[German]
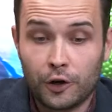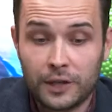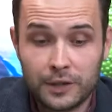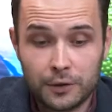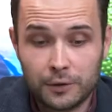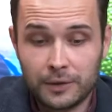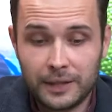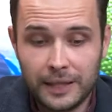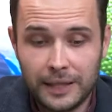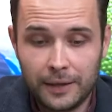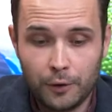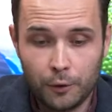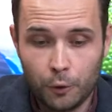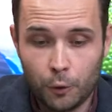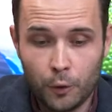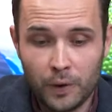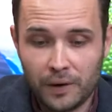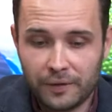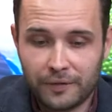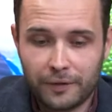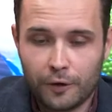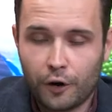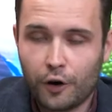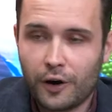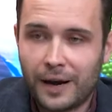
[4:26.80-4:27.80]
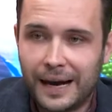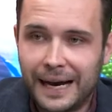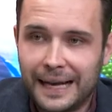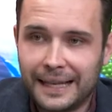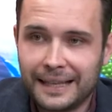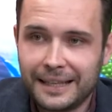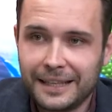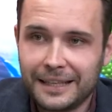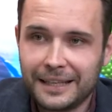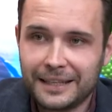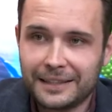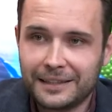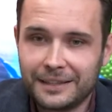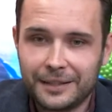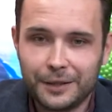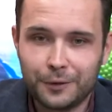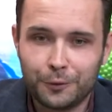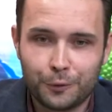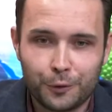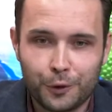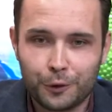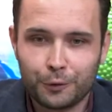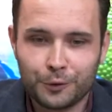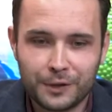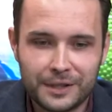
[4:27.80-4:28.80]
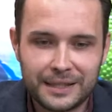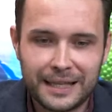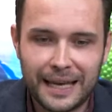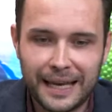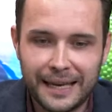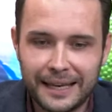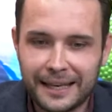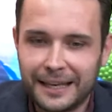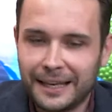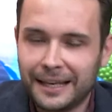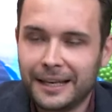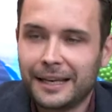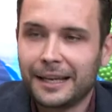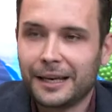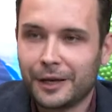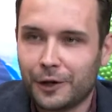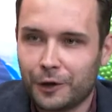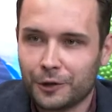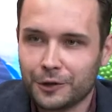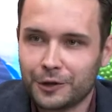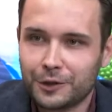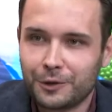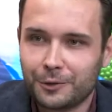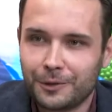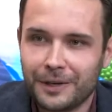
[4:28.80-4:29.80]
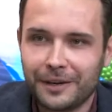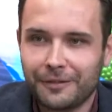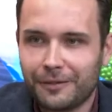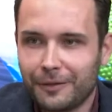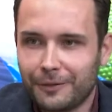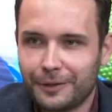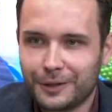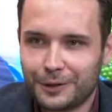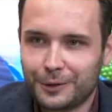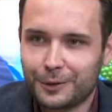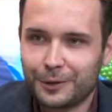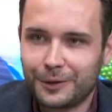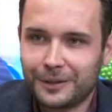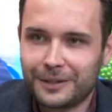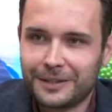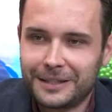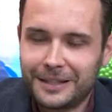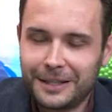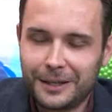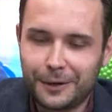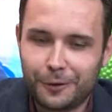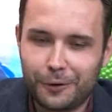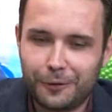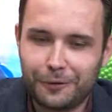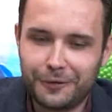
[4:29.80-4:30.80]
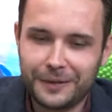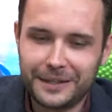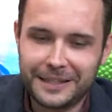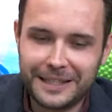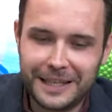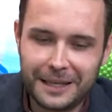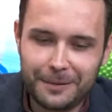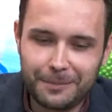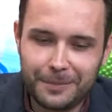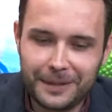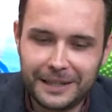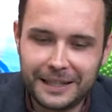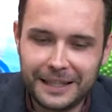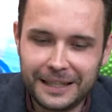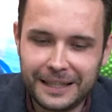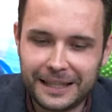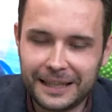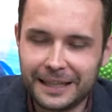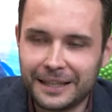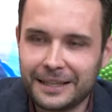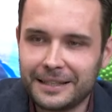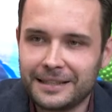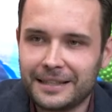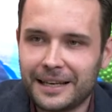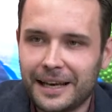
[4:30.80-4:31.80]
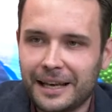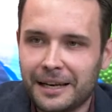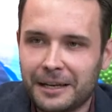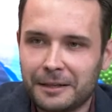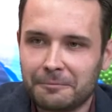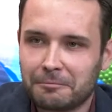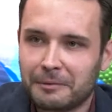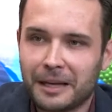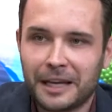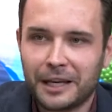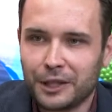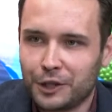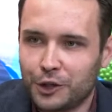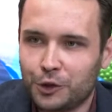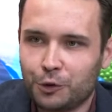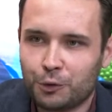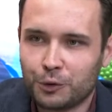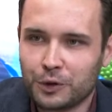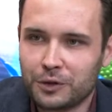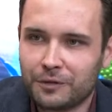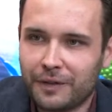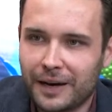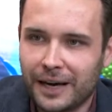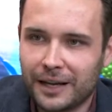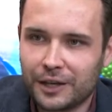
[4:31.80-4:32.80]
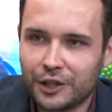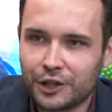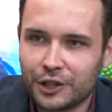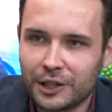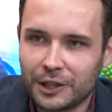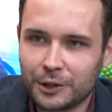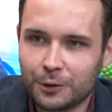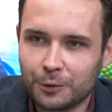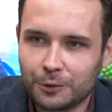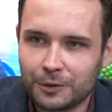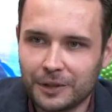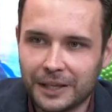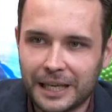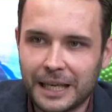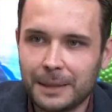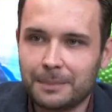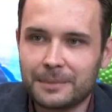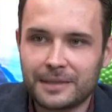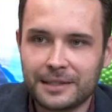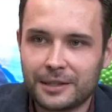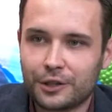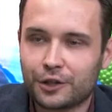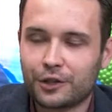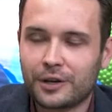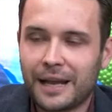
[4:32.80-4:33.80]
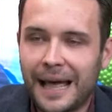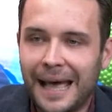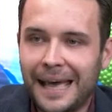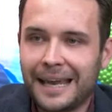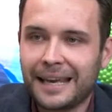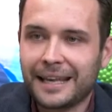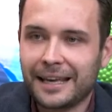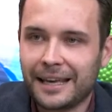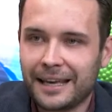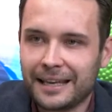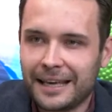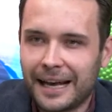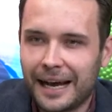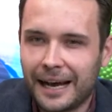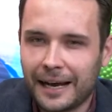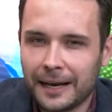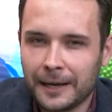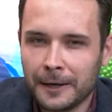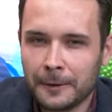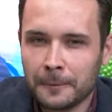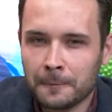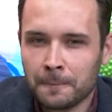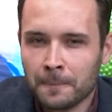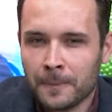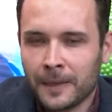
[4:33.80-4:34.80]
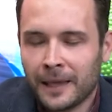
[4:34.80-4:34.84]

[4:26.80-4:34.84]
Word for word: also die ÖRV Radliga, die Road Cycling League Austria, wie wir sie offiziell betiteln, ist ja eine Traditionsveranstaltung, die gibt es ja schon einige Jahre.